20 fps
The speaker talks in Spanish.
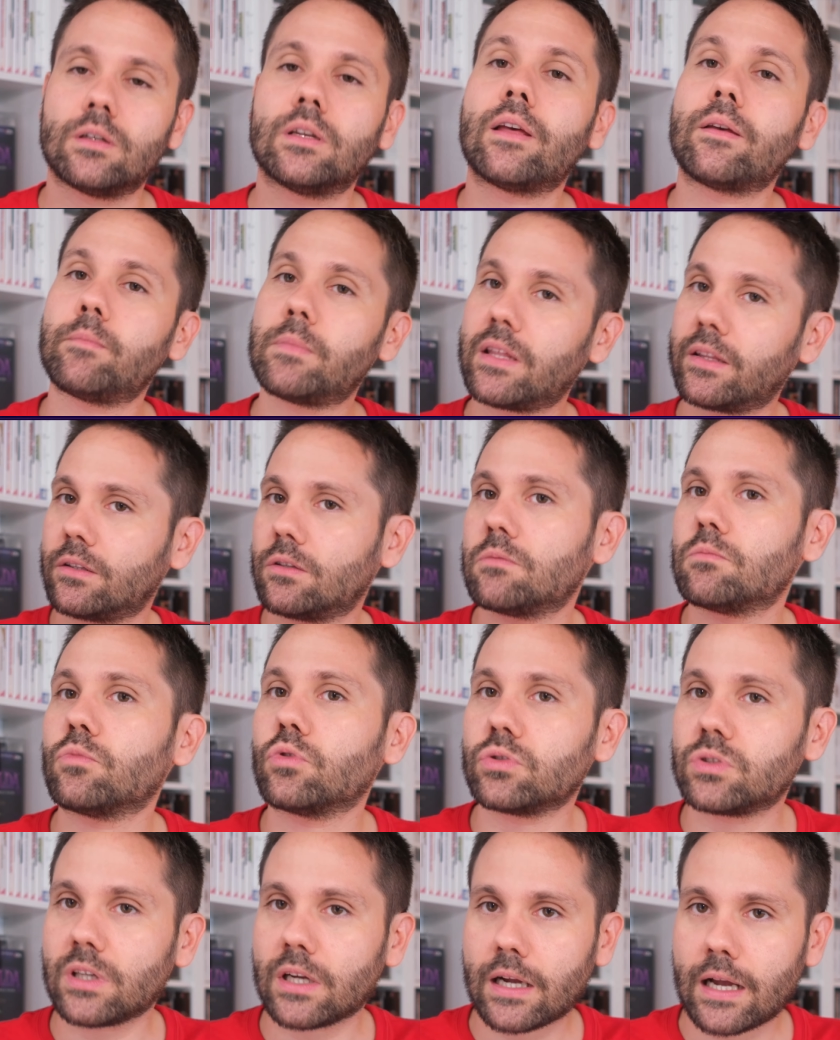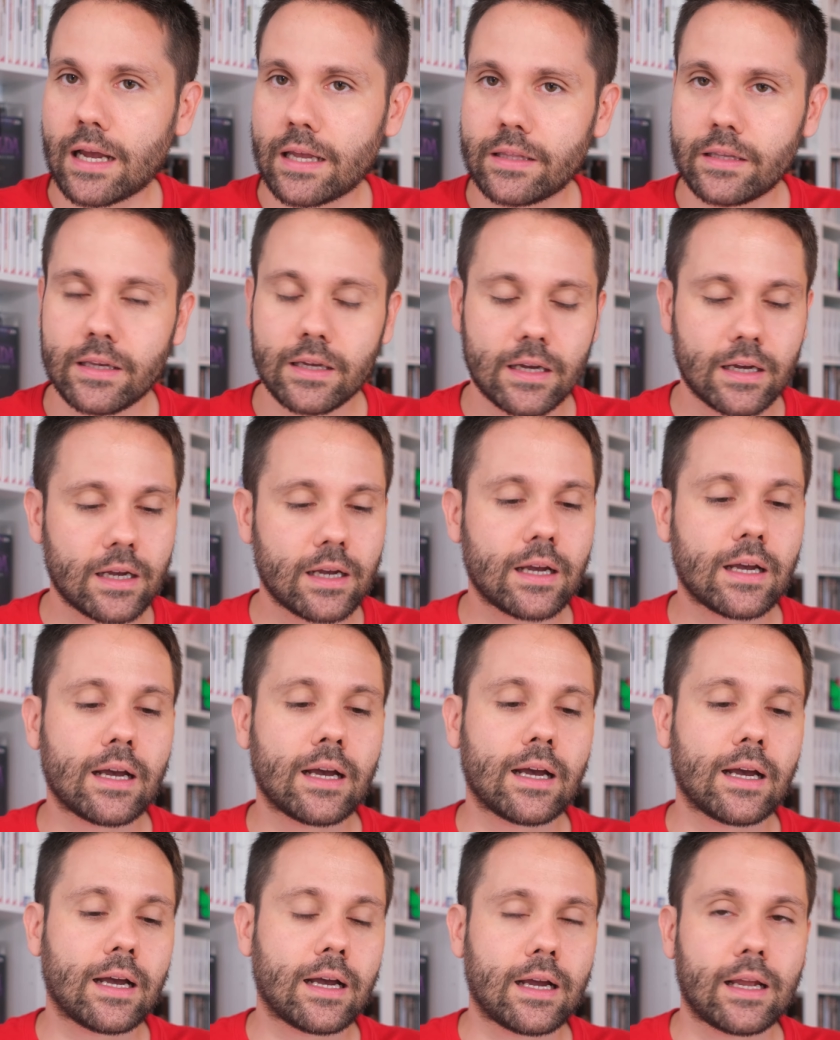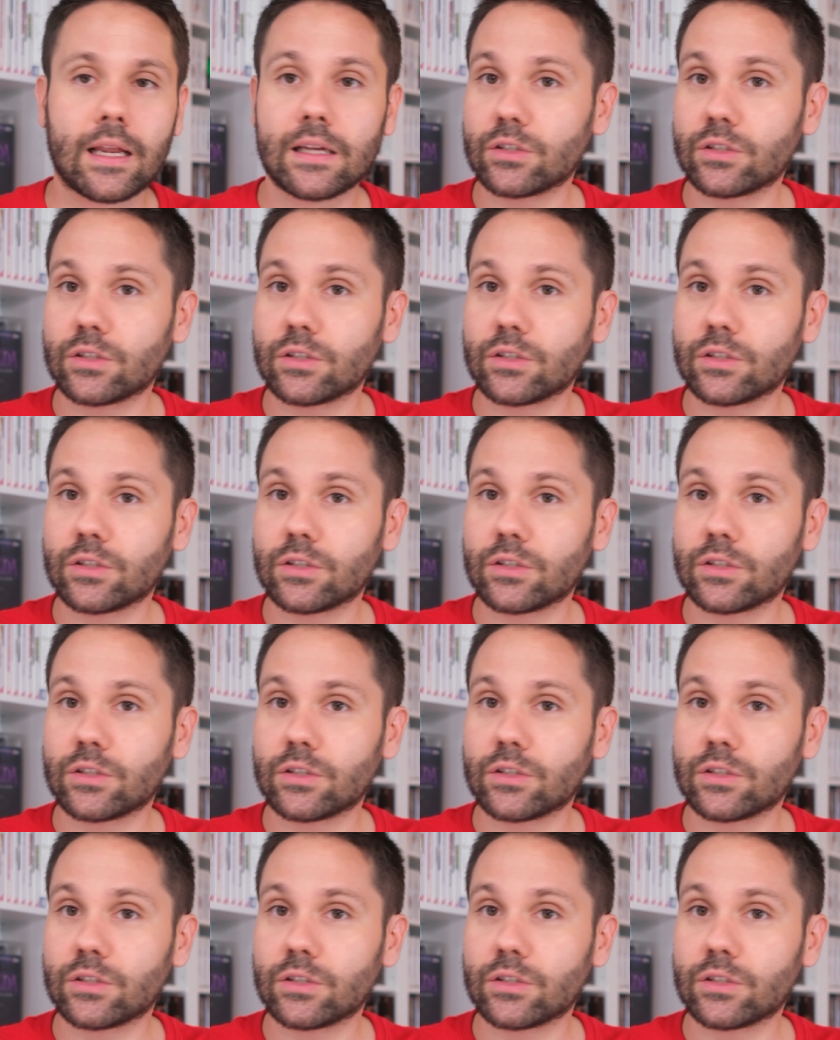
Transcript: Le me dio mucha caña a